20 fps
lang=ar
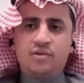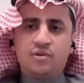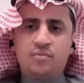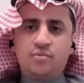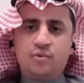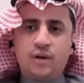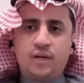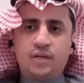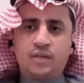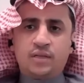في
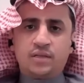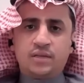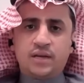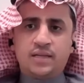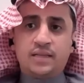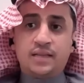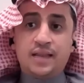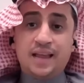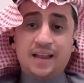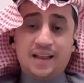النمو
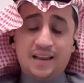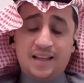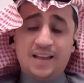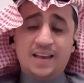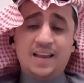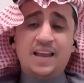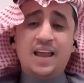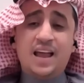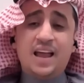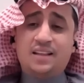الاقتصادي
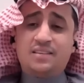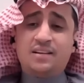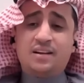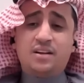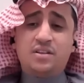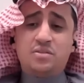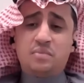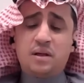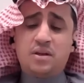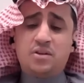لكن أنا
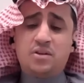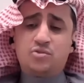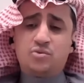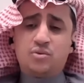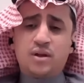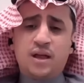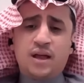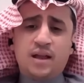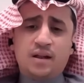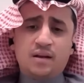أعتقد بأن
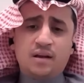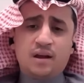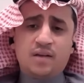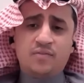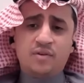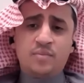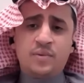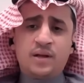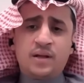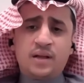صناع
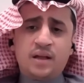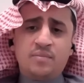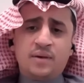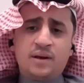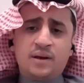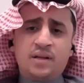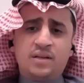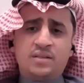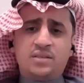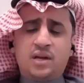قرار في البنك
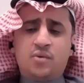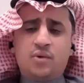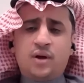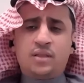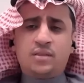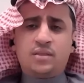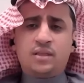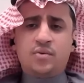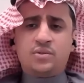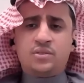المركزي
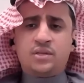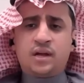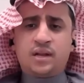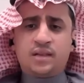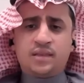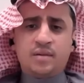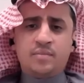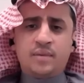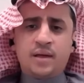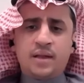أو حتى
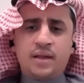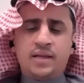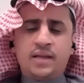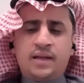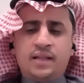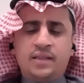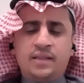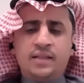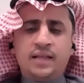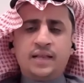وزارة
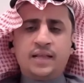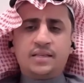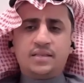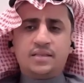المالية عند